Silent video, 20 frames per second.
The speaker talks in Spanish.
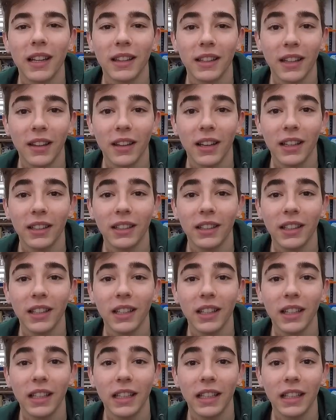hacia
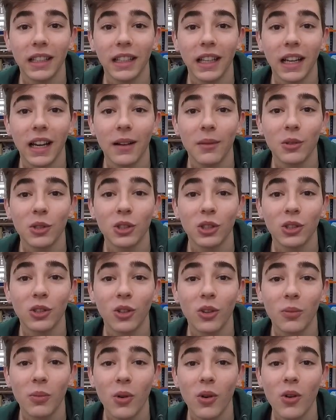adelante y que tengamos
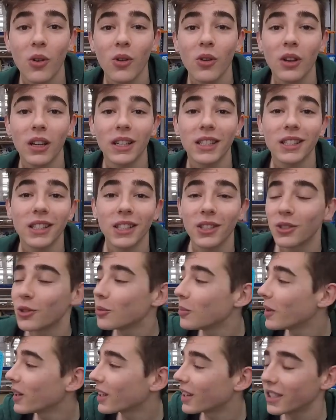dentro de poco este
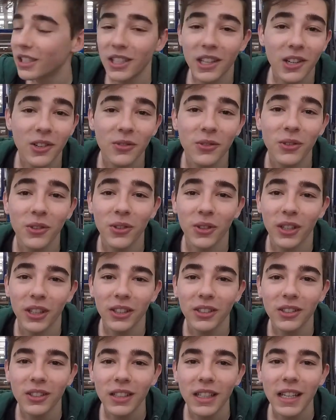súper cacharro
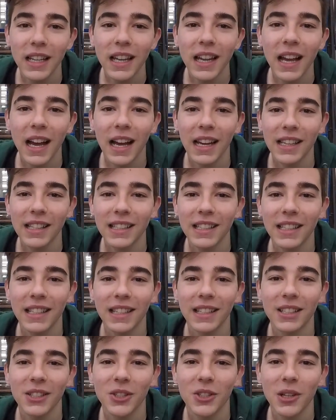funcionando. Así
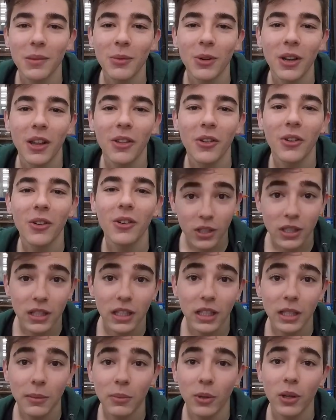que si os ha molado
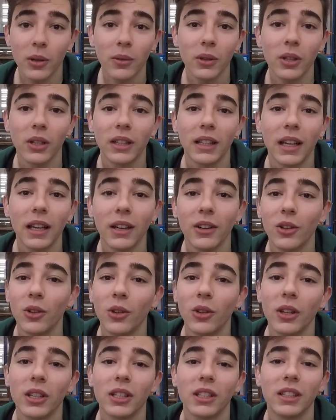este tipo de vídeo y tal, no
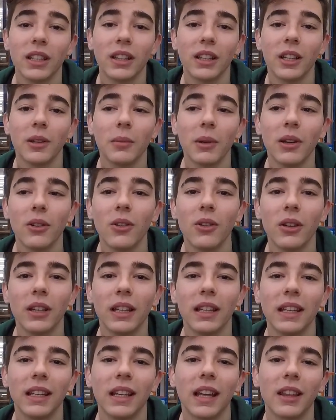dudéis en decírmelo
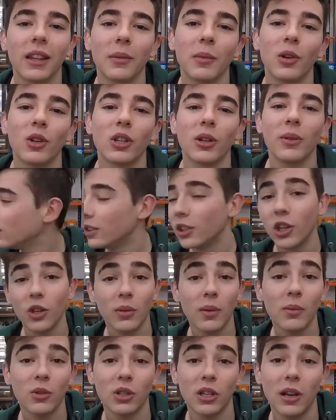y hacérmelo saber. Nos
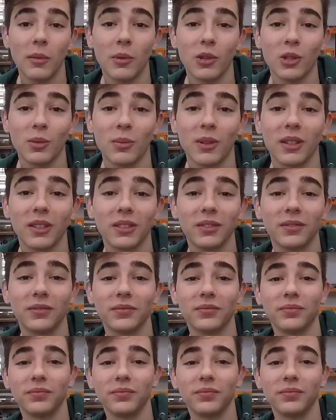vemos en la próxima.